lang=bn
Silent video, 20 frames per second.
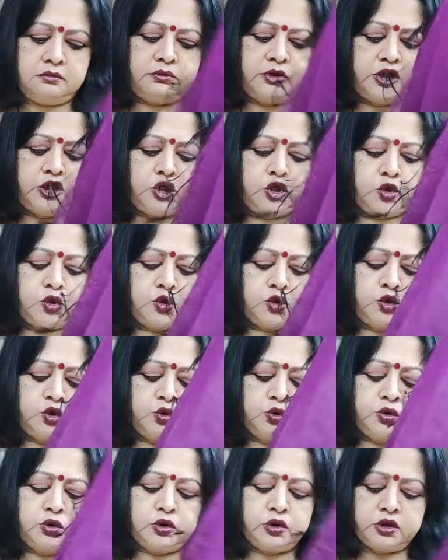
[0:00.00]
ভীষণ
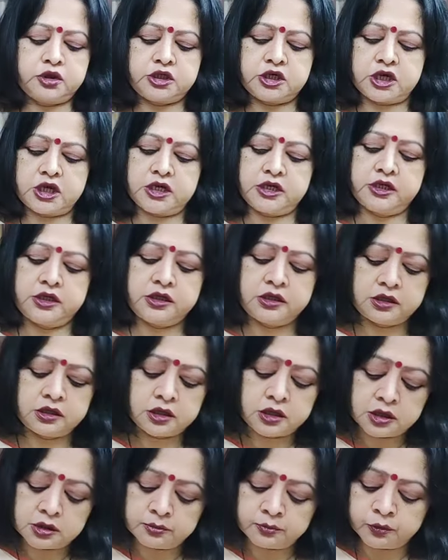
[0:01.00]
সুন্দর শাড়ি
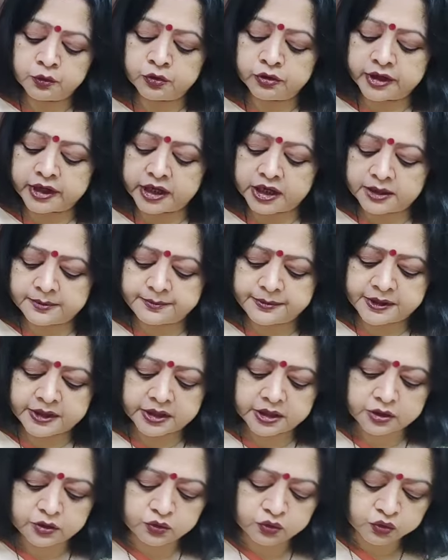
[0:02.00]
পরে
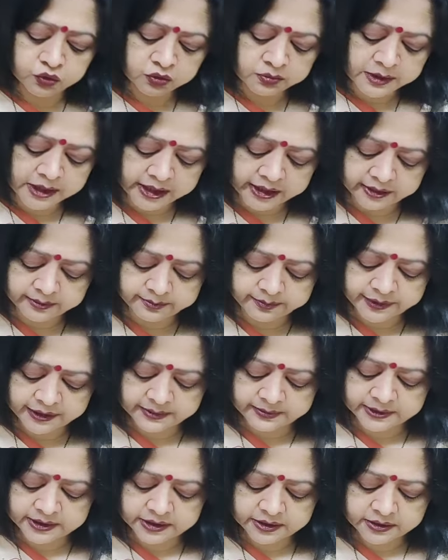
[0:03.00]
আপনারা খুব আরাম
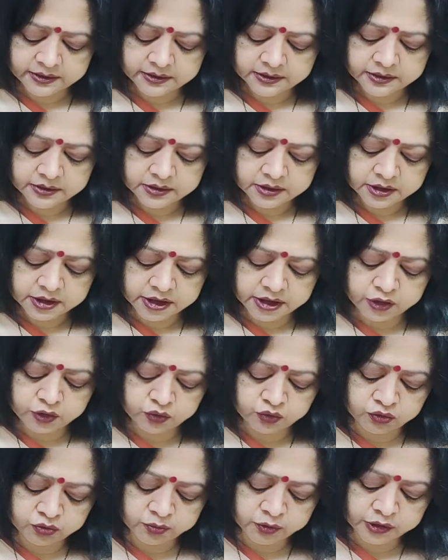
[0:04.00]
পাবেন
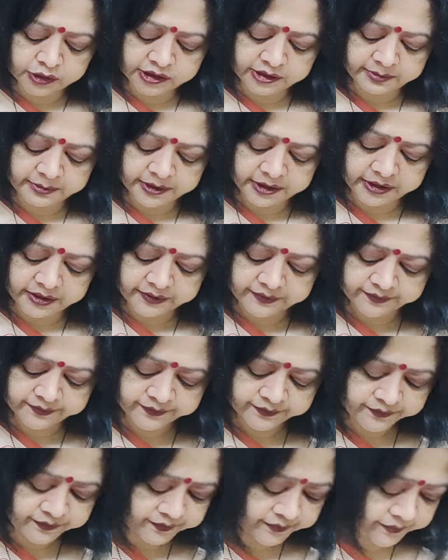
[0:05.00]
এটুকু বলতে পারি
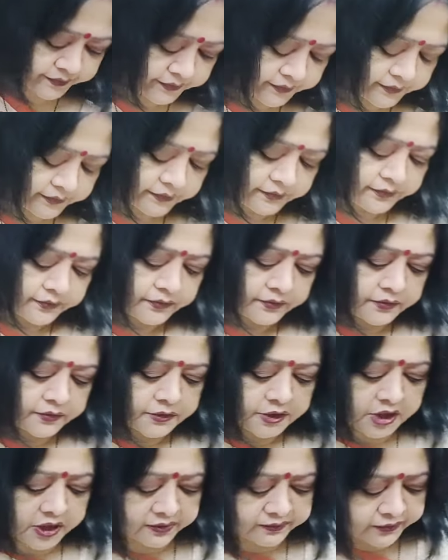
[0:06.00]

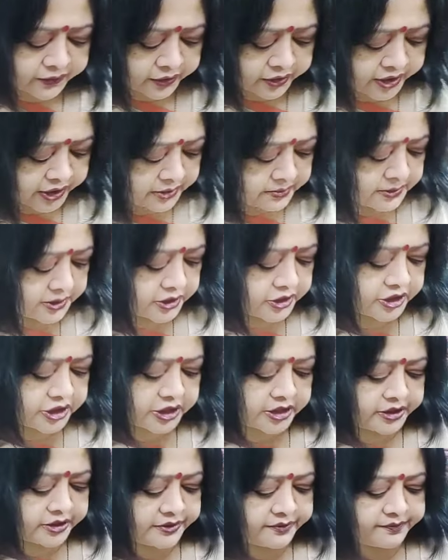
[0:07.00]
কমফোর্টেবল
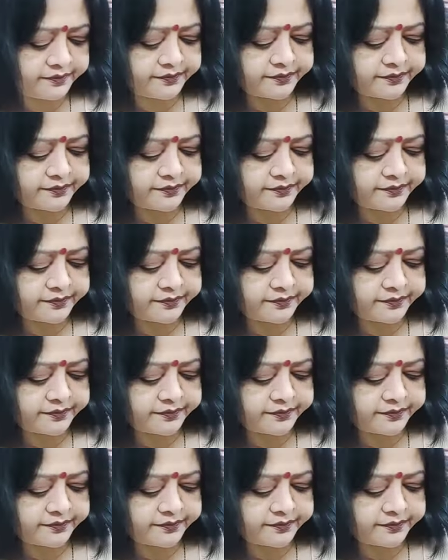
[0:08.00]
শাড়ি